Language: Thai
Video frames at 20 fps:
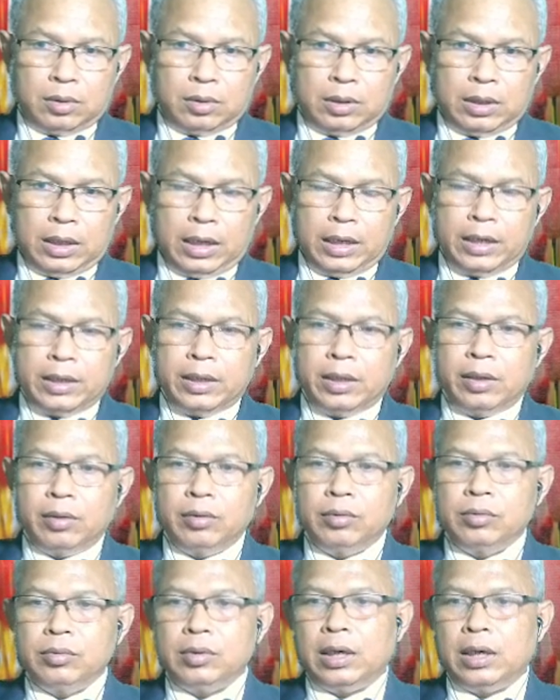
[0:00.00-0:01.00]
ให้นิ้ว
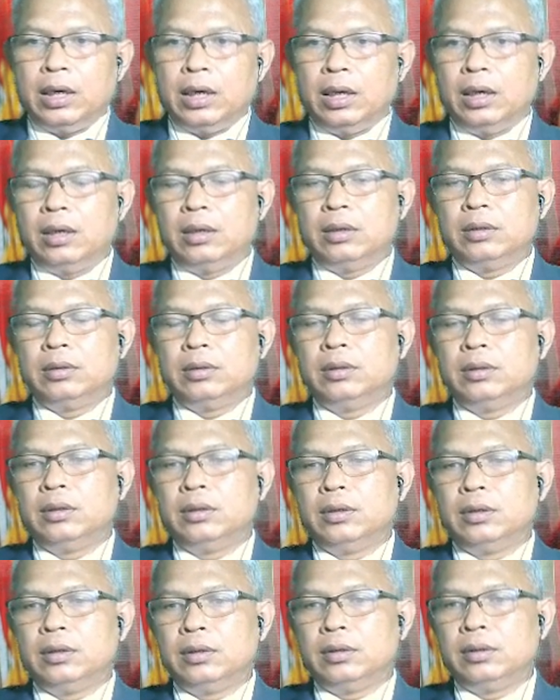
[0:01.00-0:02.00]

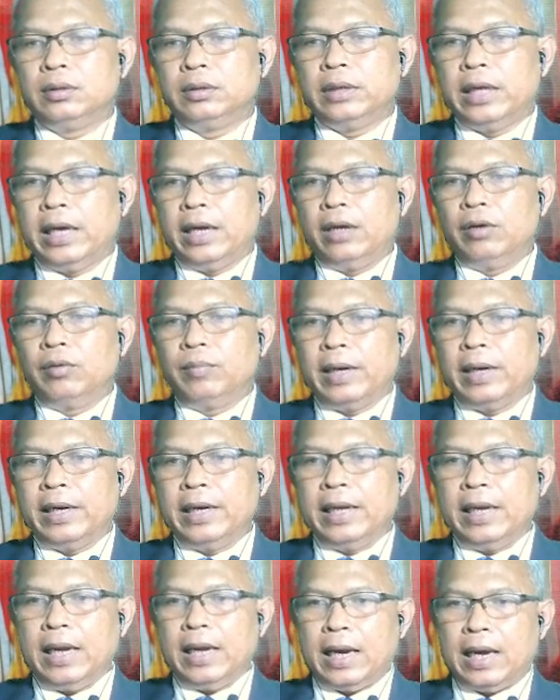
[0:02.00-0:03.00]
แย่ลงไป
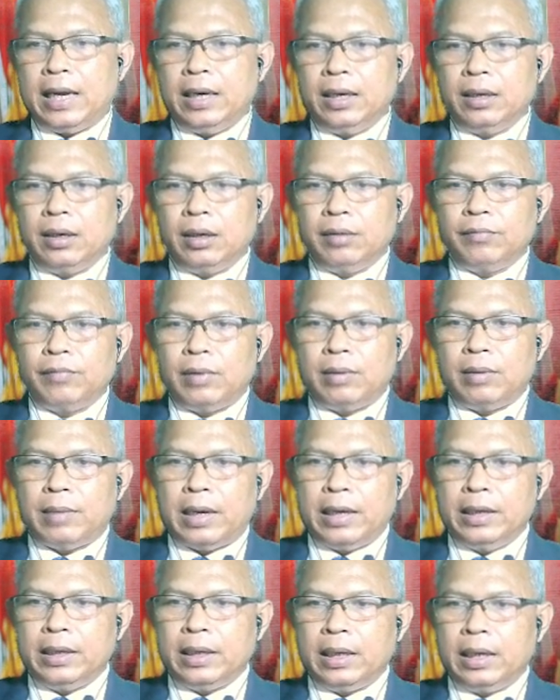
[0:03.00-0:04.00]
ในอาหารนะครับ ความห
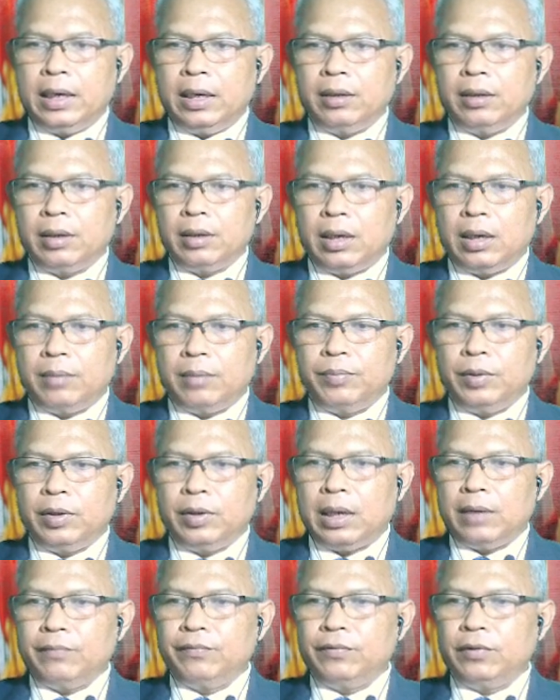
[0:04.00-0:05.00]
มายอย่างนั้นนะครับ pick
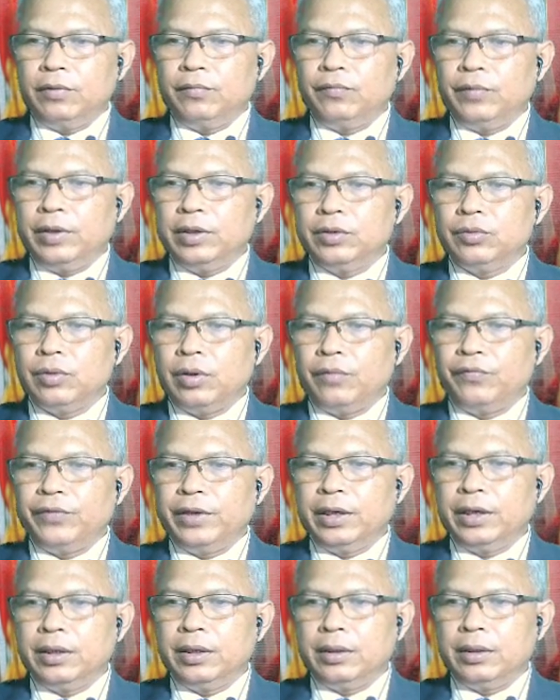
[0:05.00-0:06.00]
up food with your
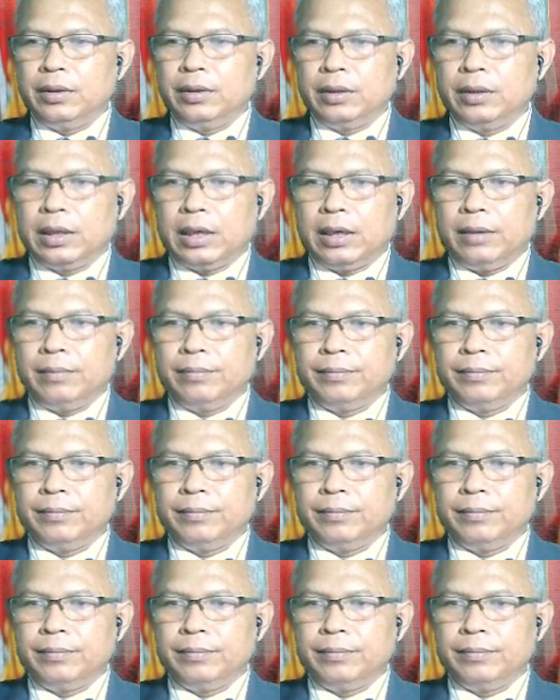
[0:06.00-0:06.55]
finger นะครับ